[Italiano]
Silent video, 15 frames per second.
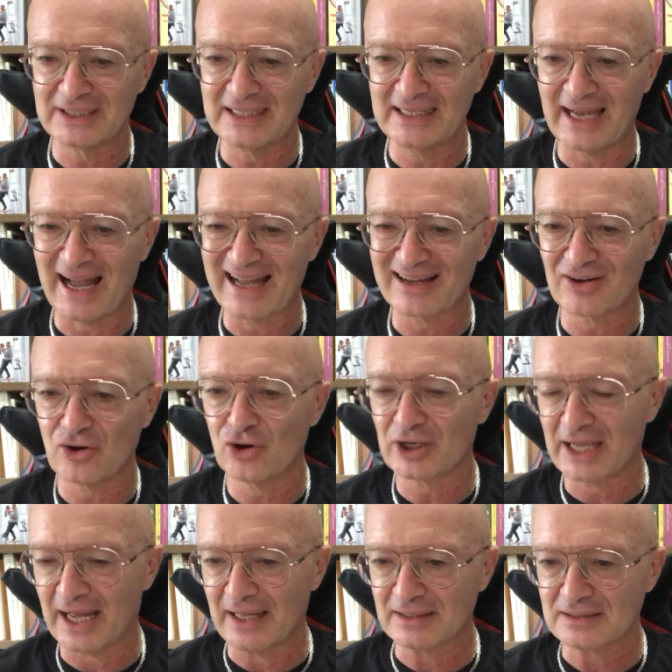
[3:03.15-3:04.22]
di
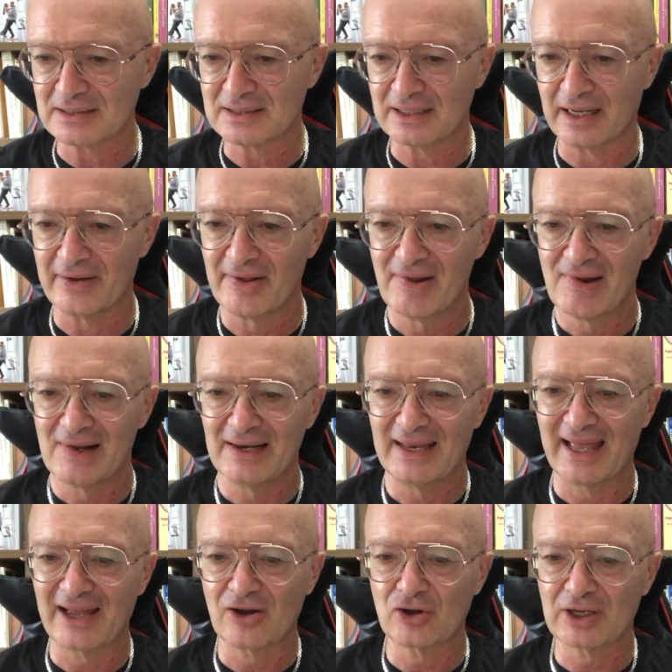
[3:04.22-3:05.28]
arroganza.
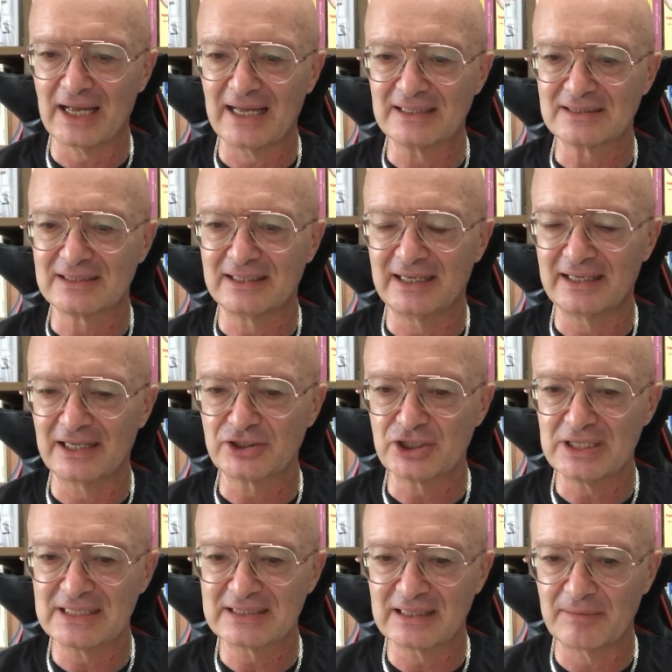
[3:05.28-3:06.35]
L'arroganza del
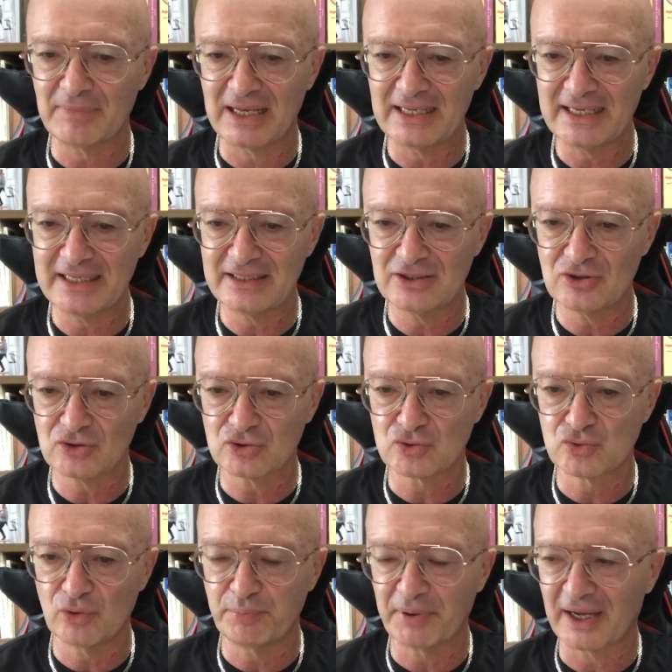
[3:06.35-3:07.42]
narcisista maligno
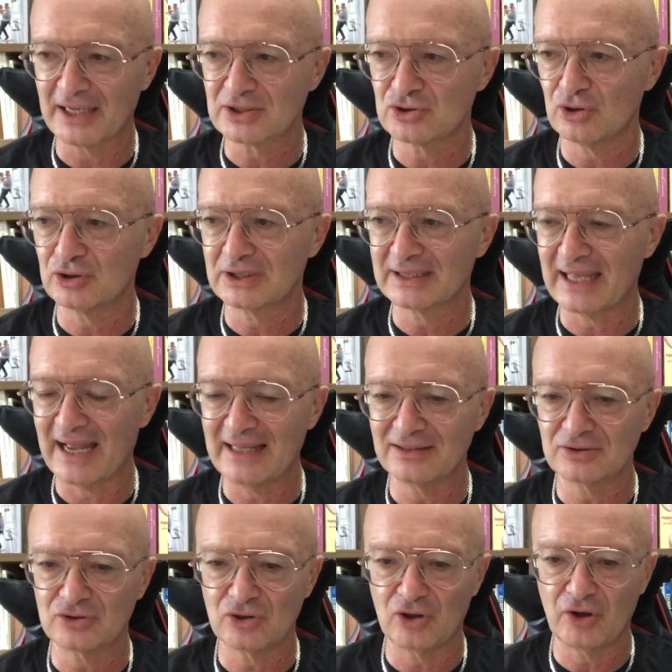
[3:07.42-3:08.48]
supera
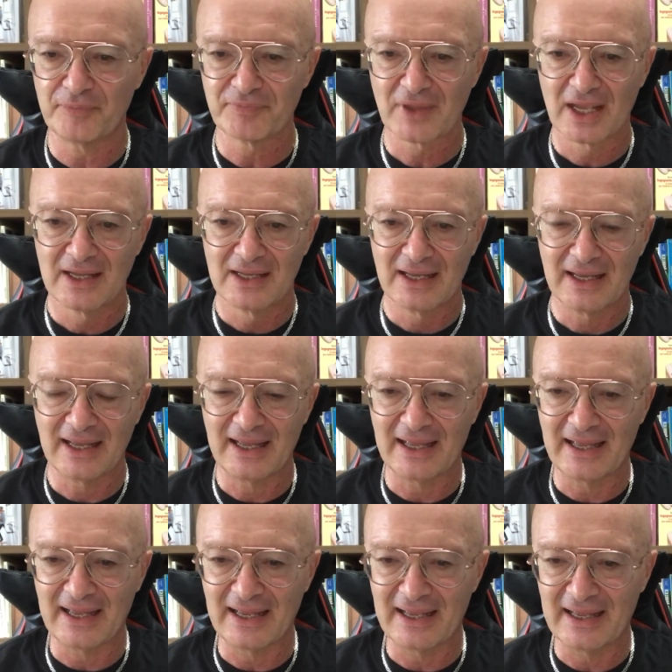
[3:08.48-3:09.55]
soltanto
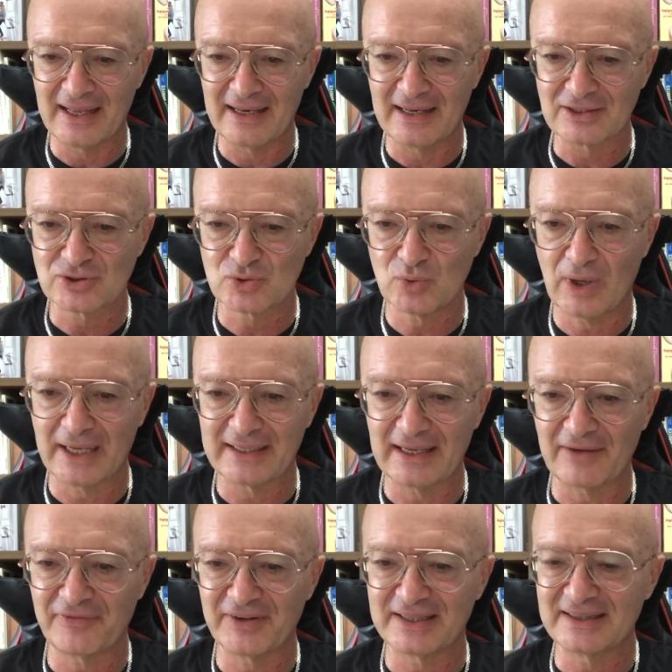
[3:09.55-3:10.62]
eh, la sua
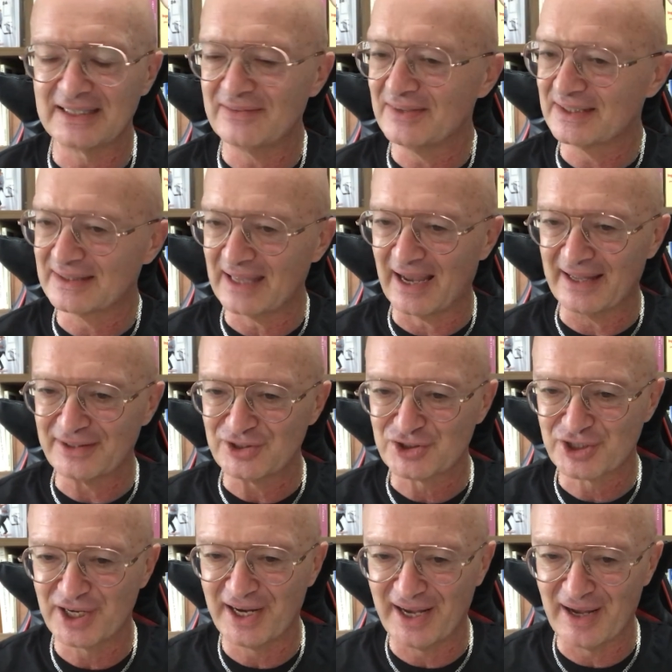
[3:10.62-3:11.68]
anaffettività,
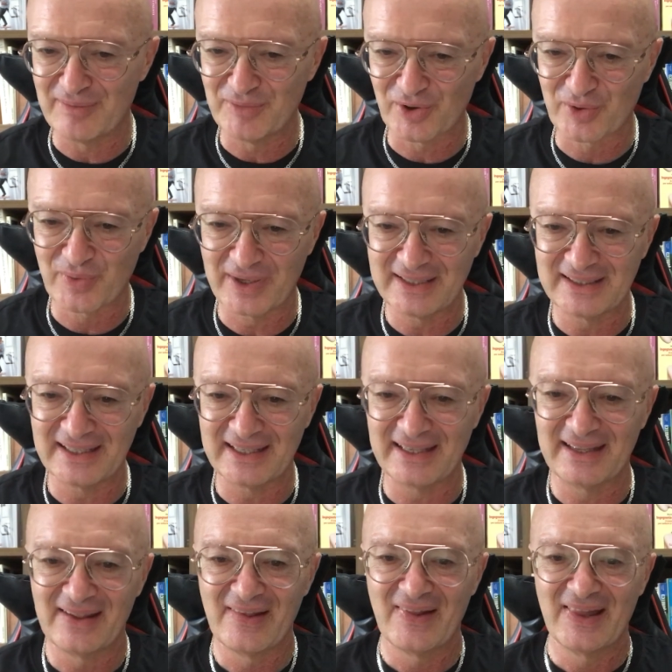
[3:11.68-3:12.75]
diciamo,
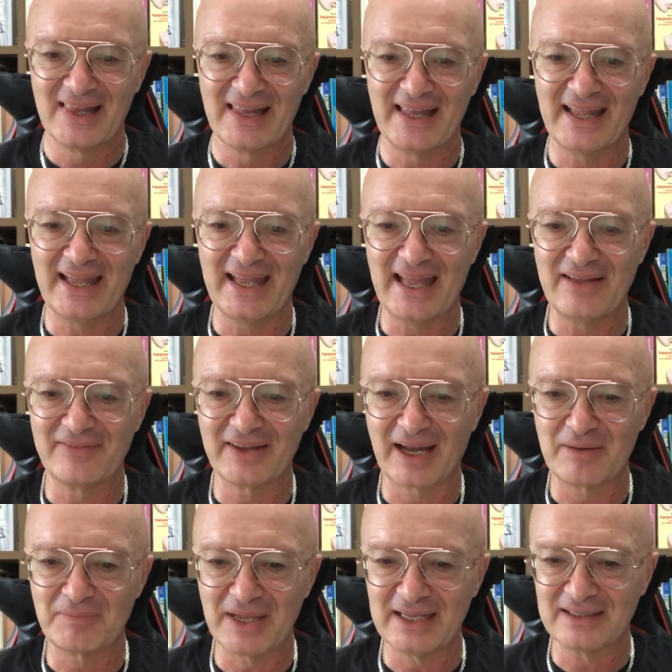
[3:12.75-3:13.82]
quindi eh, è
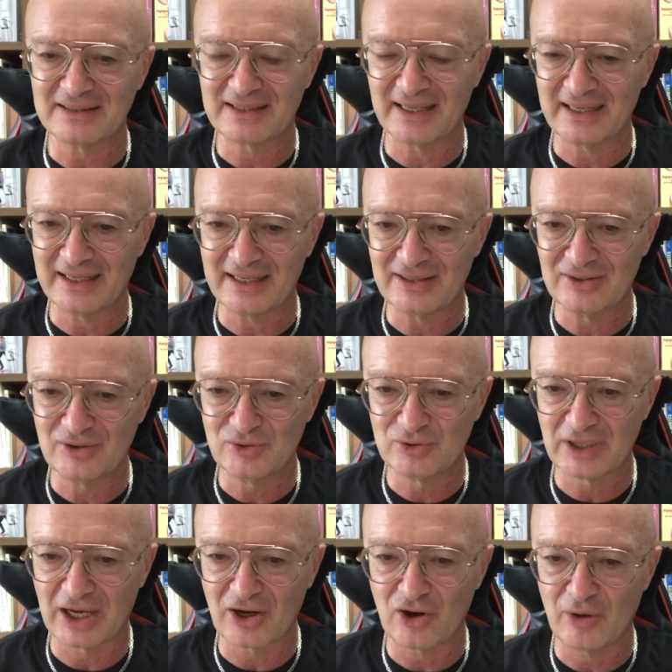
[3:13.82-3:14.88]
veramente
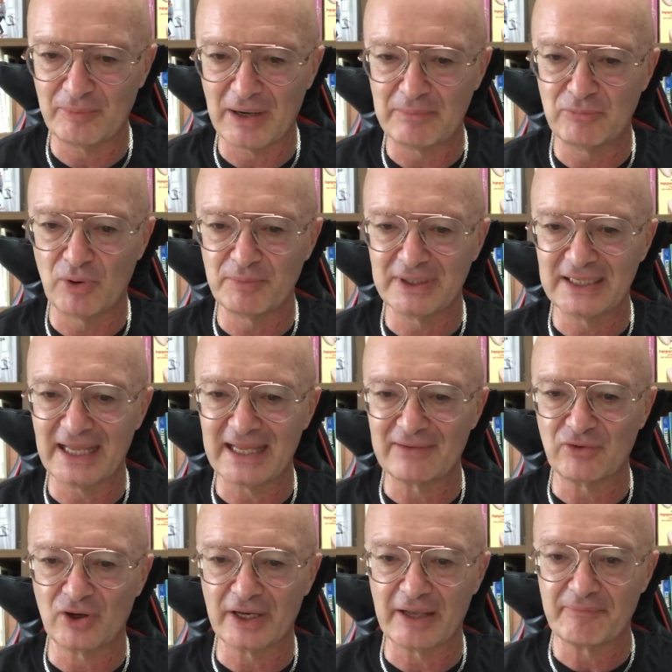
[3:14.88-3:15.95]
una roba
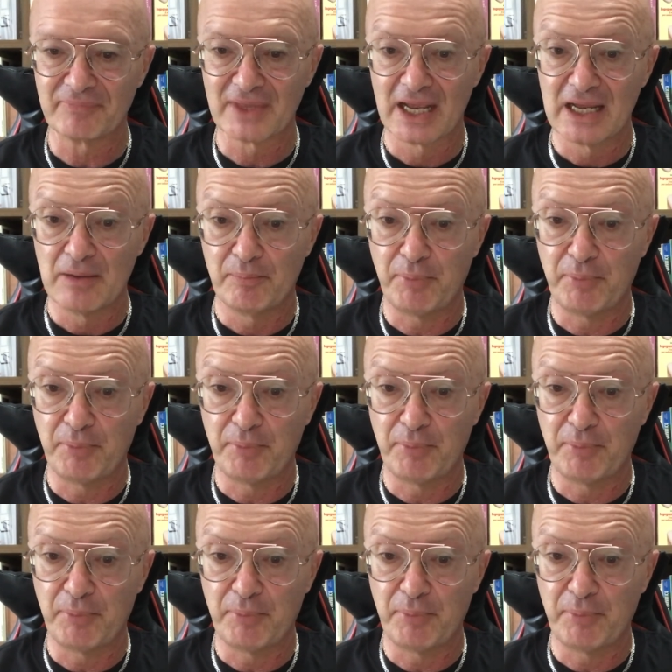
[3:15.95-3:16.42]
abominevole.